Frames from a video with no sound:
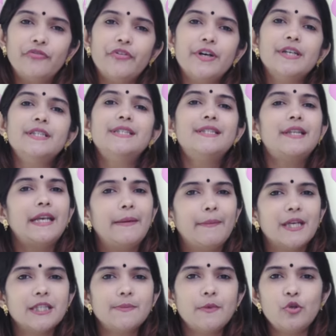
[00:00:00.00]
फर्स्ट थ्री
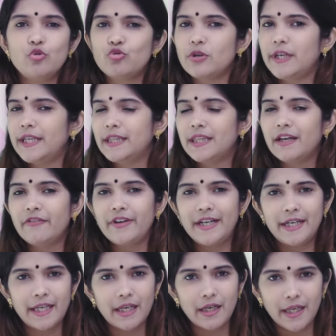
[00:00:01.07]
मंथ्स में यूजुअली इतना
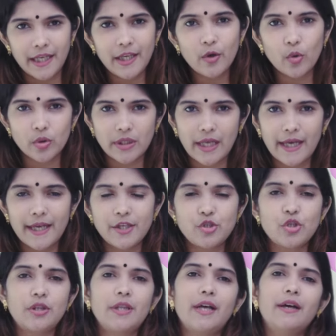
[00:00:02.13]
वेट गेन नहीं होता है
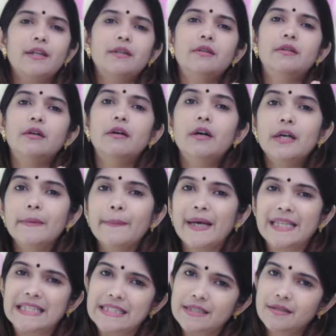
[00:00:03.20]
जितना थर्ड
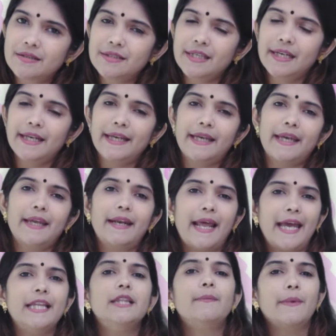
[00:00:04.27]
मंथ से लेके
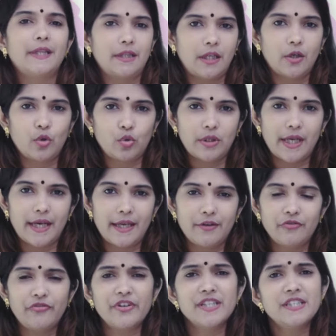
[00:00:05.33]
नाइन्थ मंथ तक होता है
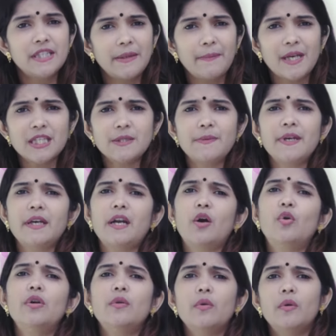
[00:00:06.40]
फर्स्ट थ्री मंथ्स में
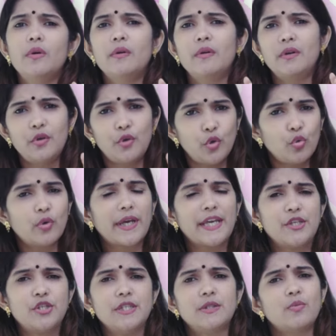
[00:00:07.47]
अराउंड टू के
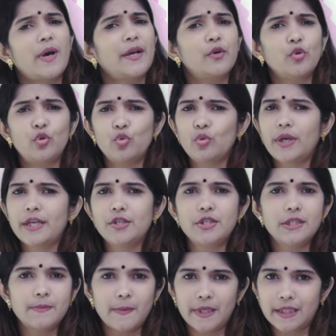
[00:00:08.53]
जीज वन टू टू के
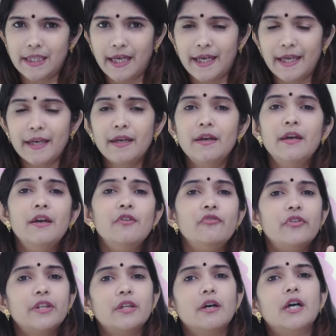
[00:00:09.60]
जीज बढ़ता है
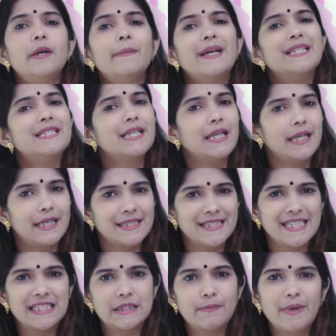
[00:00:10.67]
फिर थर्ड मंथ से लेकर
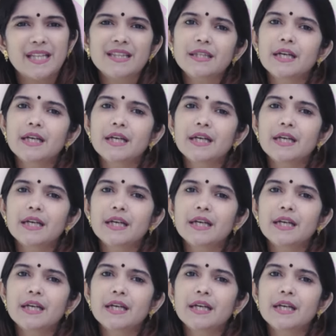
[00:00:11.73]
सिक्स मंथ